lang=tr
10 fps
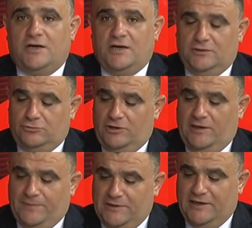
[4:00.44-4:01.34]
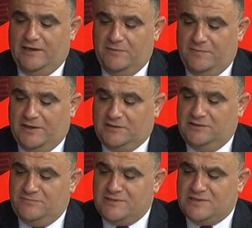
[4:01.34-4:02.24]
Kadro yapılarına bir
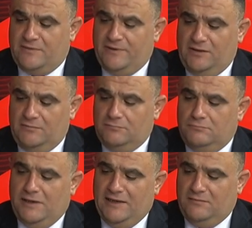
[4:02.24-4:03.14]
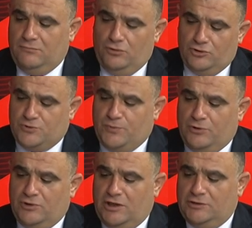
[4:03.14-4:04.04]
baktığımız zaman ben Bolu
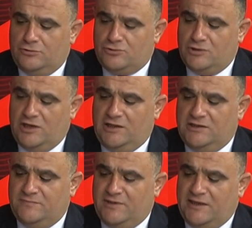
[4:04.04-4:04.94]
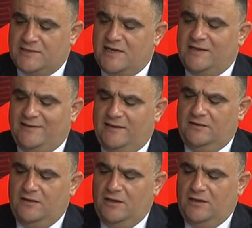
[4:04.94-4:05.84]
Spor'un kadrosunu aldığımda da zaten
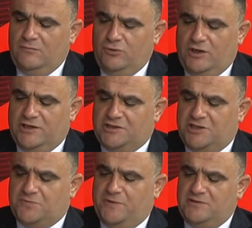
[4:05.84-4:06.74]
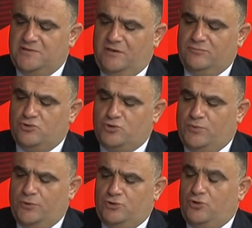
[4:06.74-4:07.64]
bu karşılaşmanın Samsun
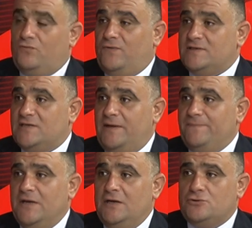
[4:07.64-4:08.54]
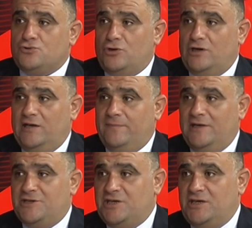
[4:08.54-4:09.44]
Spor'u çok fazla
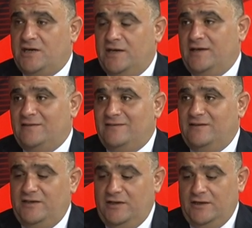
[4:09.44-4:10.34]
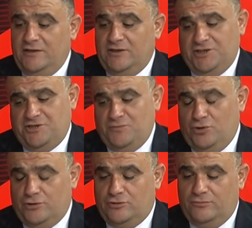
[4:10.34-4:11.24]
zorlayabileceği kanaatini
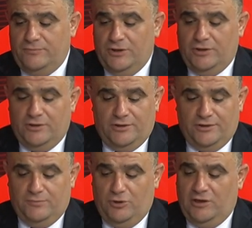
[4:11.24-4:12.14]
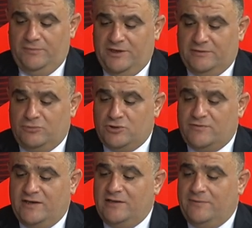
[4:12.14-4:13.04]
taşımıyordum. Ee, böyle bir
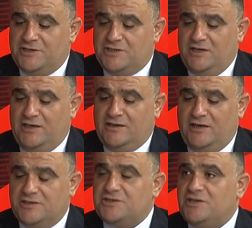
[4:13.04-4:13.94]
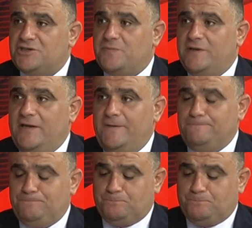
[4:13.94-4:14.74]
atmosferde başlayan karşılaşmada